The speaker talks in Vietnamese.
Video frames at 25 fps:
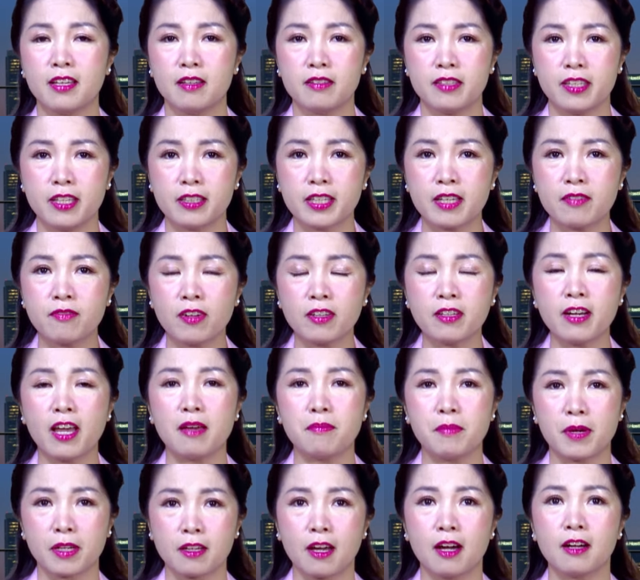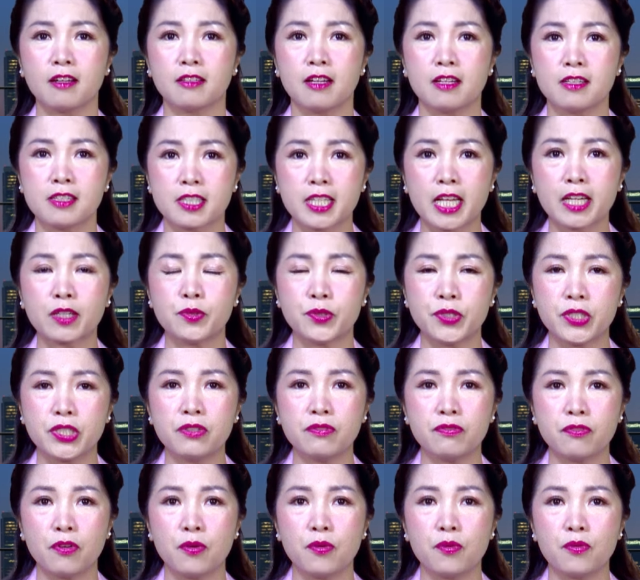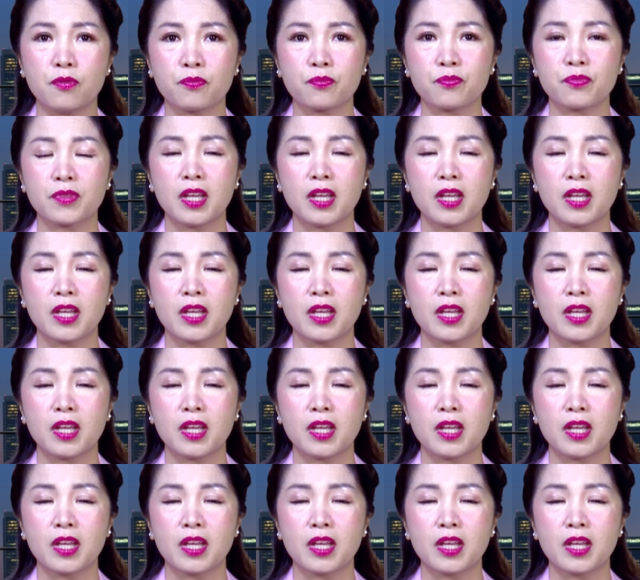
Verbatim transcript: những cái vấn đề mà cần ngân sách của chính phủ.